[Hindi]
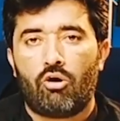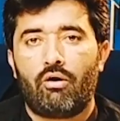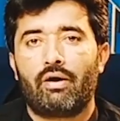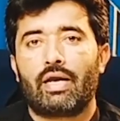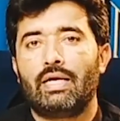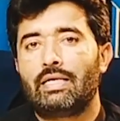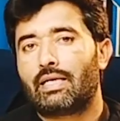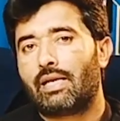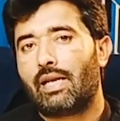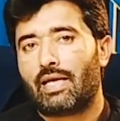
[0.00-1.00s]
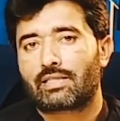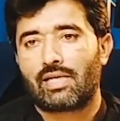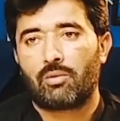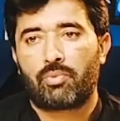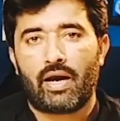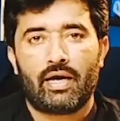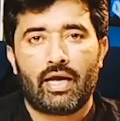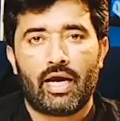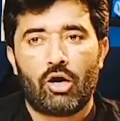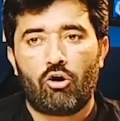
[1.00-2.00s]
और इंटरनेशनल ब्रांड
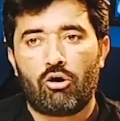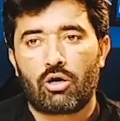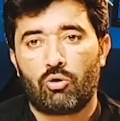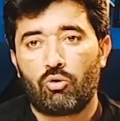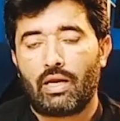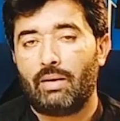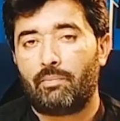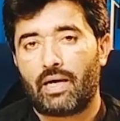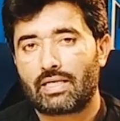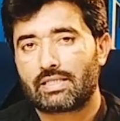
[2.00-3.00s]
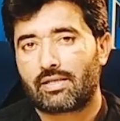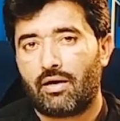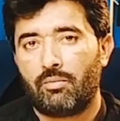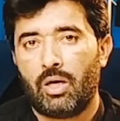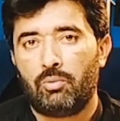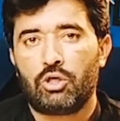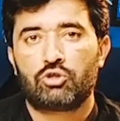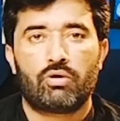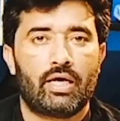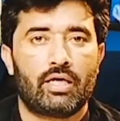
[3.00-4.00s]
है और लोकली पाकिस्तान में भी
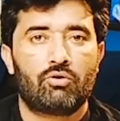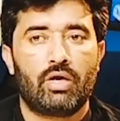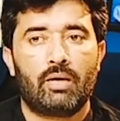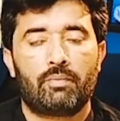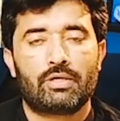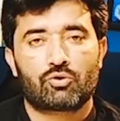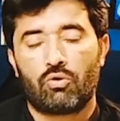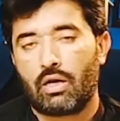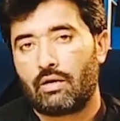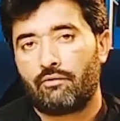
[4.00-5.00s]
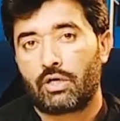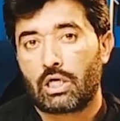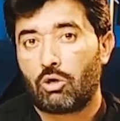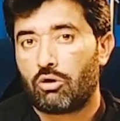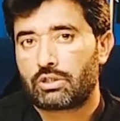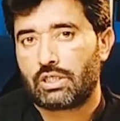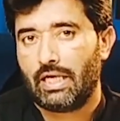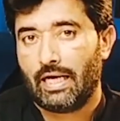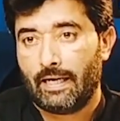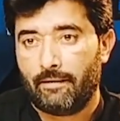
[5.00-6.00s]
जो है इन्होंने अपने सोलर इन्वर्टर लॉन्च
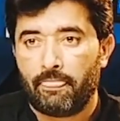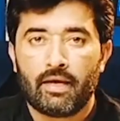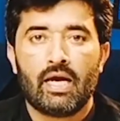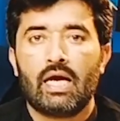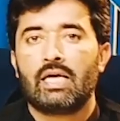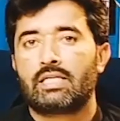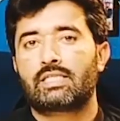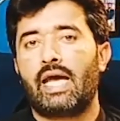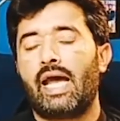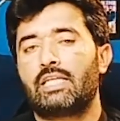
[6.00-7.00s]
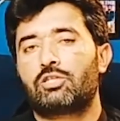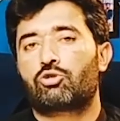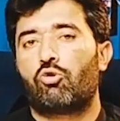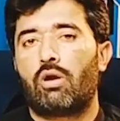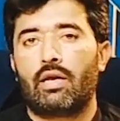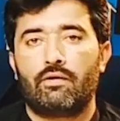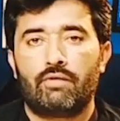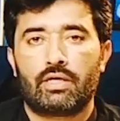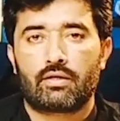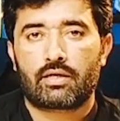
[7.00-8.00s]
किए हैं सैज सोलर
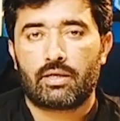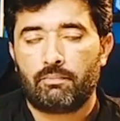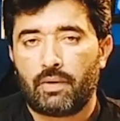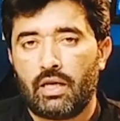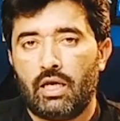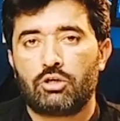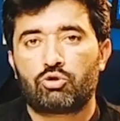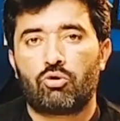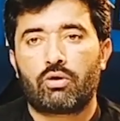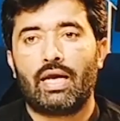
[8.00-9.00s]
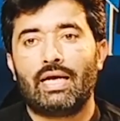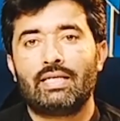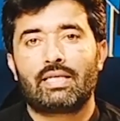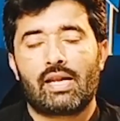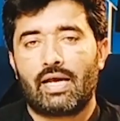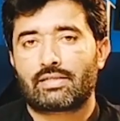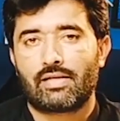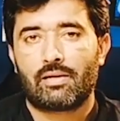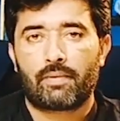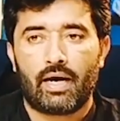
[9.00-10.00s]
इन्वर्टर कंपनी जो कि
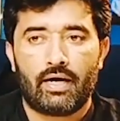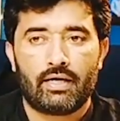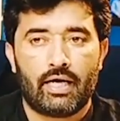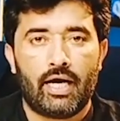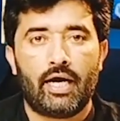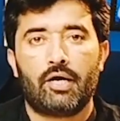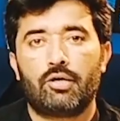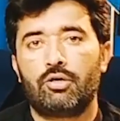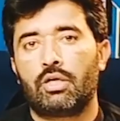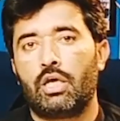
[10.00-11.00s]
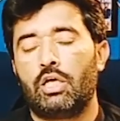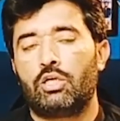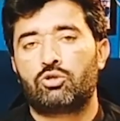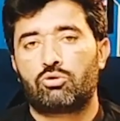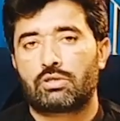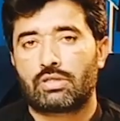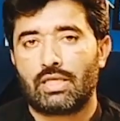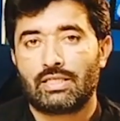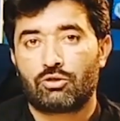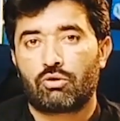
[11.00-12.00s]
इंटरनेशनल ब्रांड है इनकी जो
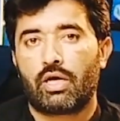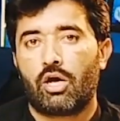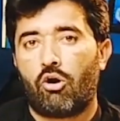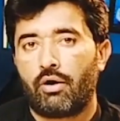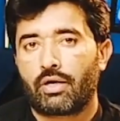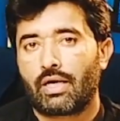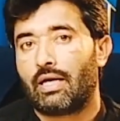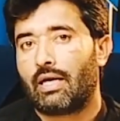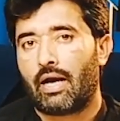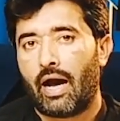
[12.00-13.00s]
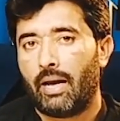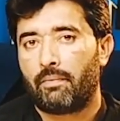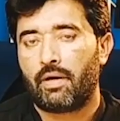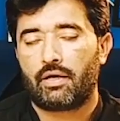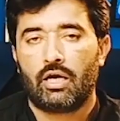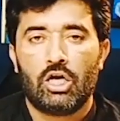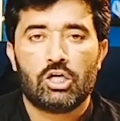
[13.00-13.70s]
सीरीज़ जो कि ऑन ग्रिड एंड हाइब्रिड